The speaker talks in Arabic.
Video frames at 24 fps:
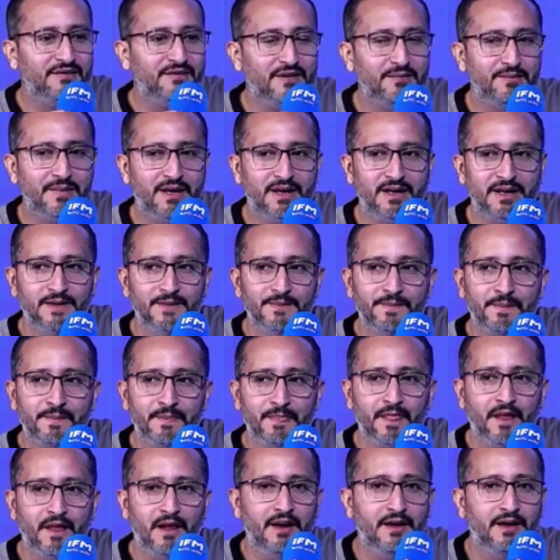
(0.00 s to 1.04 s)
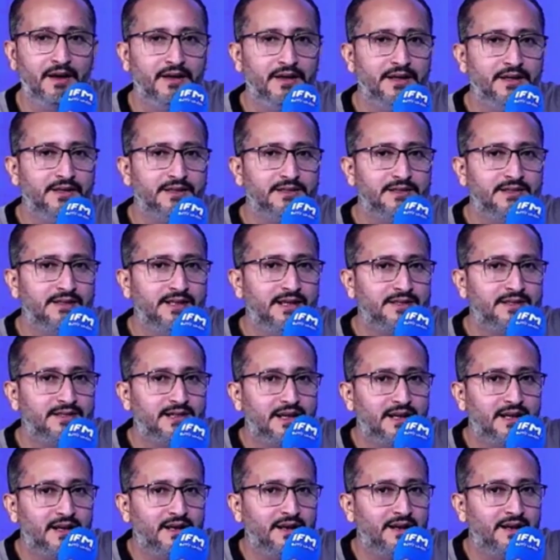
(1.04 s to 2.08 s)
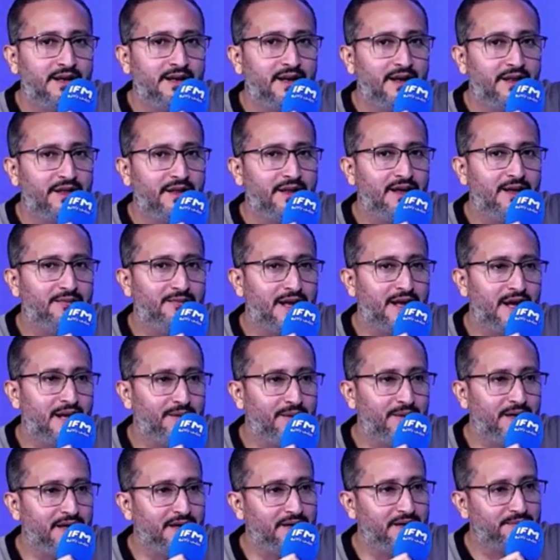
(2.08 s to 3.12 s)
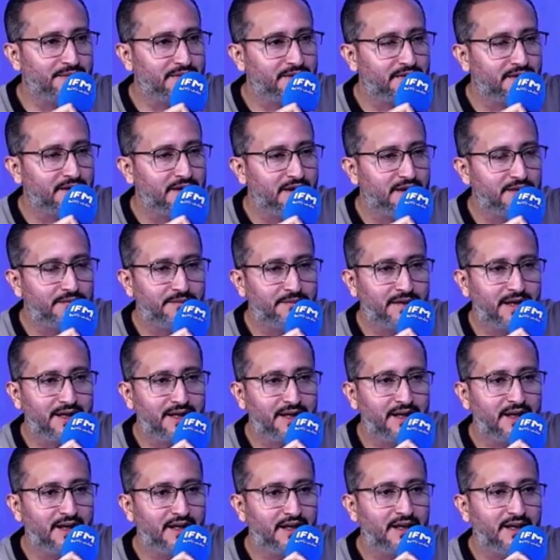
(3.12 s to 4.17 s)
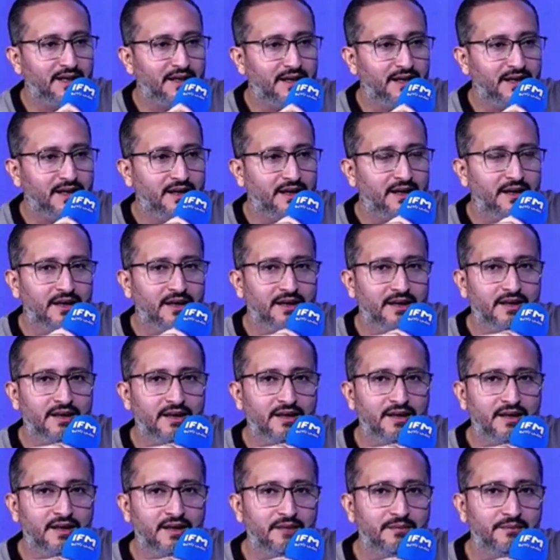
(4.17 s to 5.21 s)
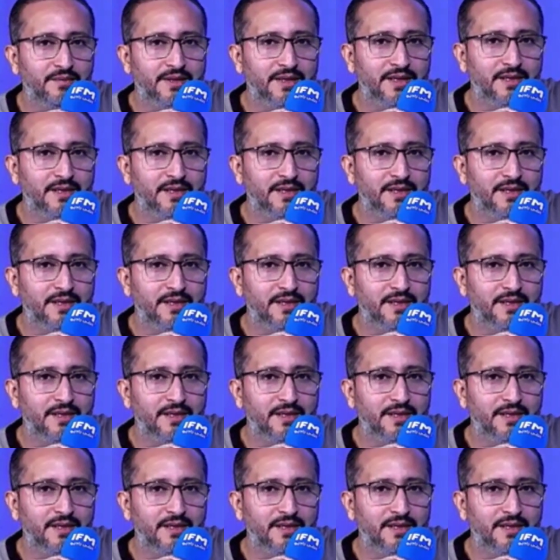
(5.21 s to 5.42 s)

هي فما آه، سياسه الرياضيه نتاع المغرب معناها لهنا آه،